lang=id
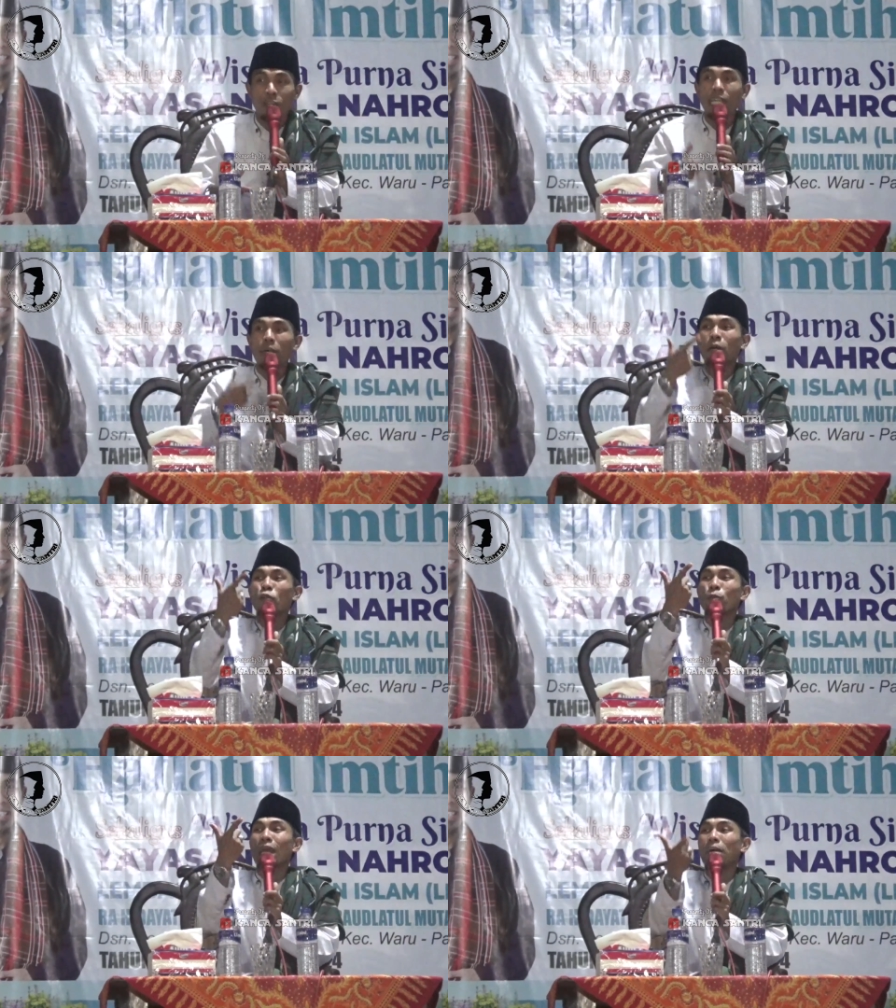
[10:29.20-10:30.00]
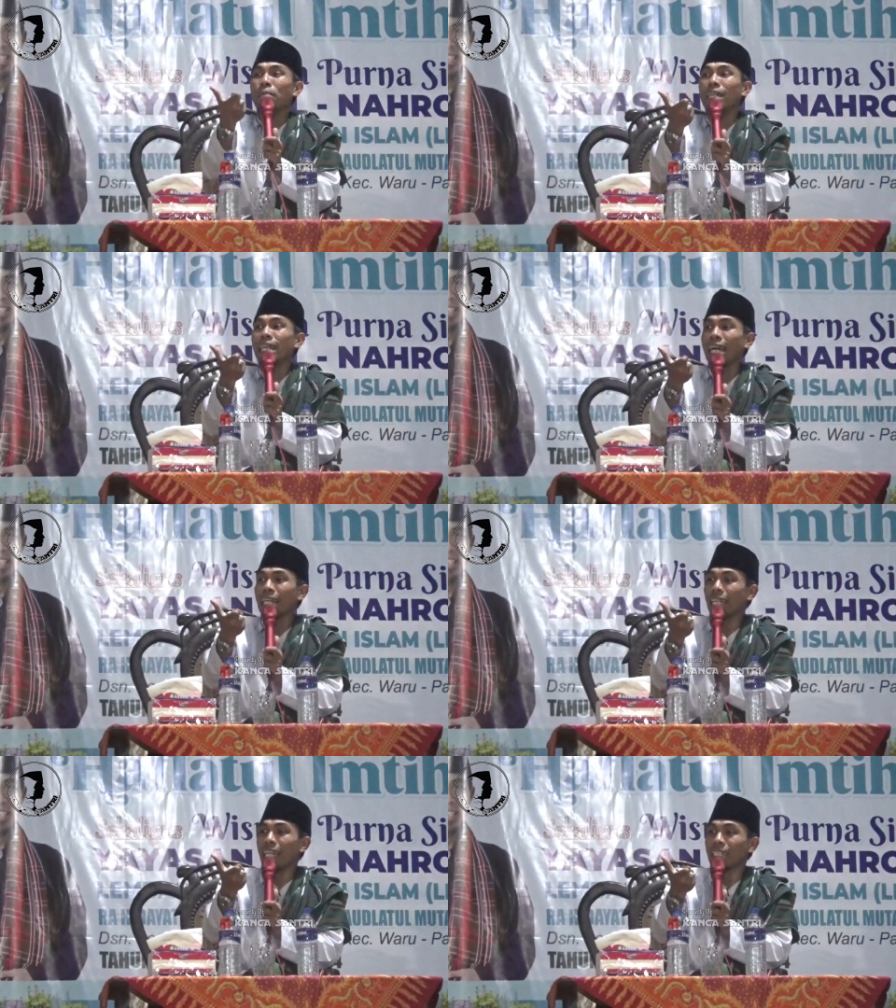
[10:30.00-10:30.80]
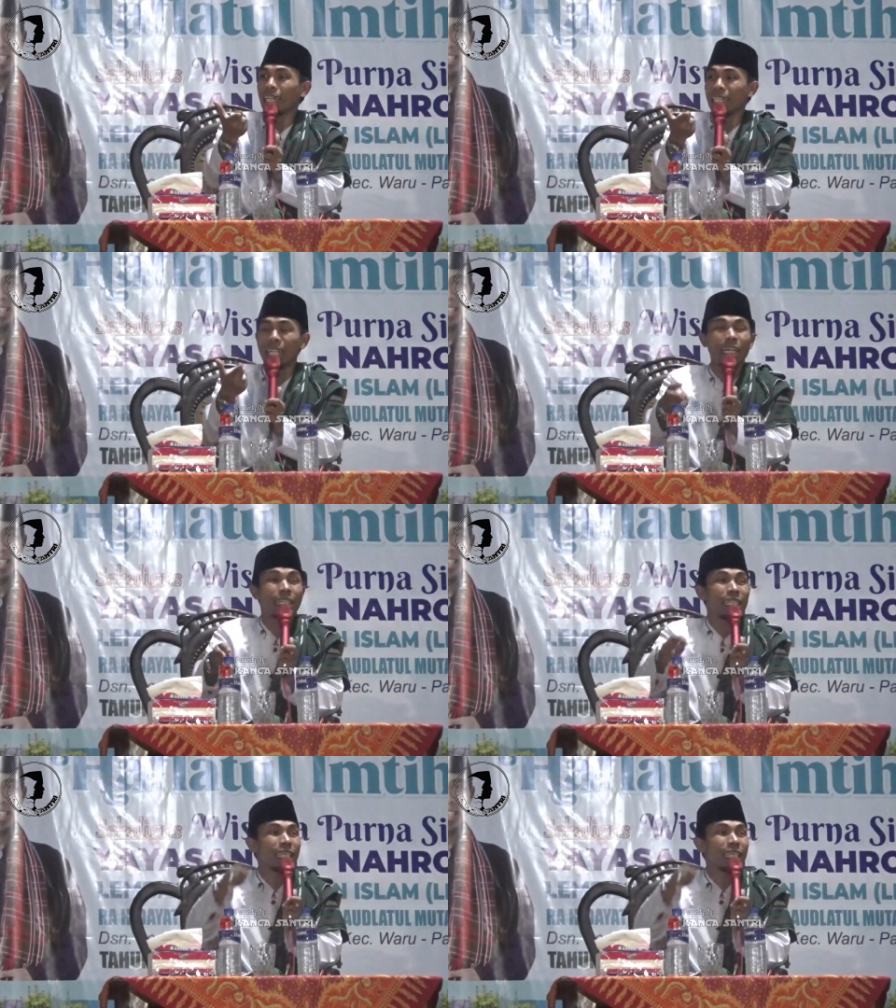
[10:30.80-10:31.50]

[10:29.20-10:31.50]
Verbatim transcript: fayamalu bi amali ahli jannah